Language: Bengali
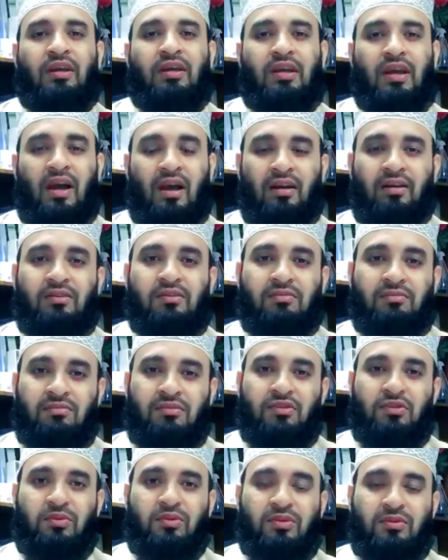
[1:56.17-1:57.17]
ইয়াং
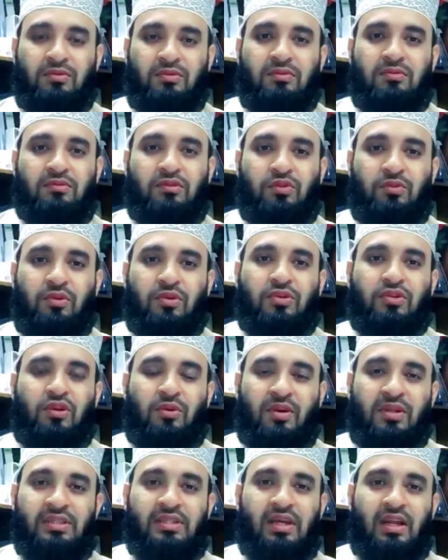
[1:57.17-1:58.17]
যুব যুবক
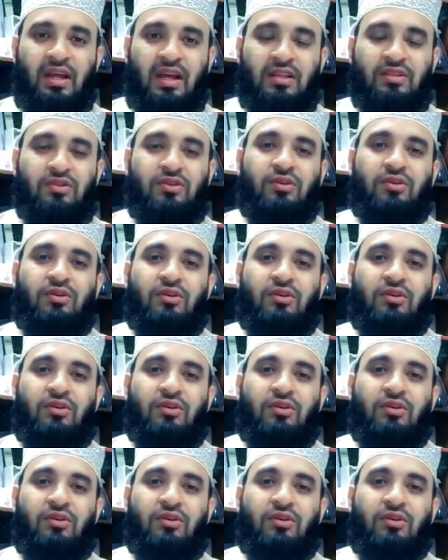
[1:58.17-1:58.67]
সমাজ যারা আছো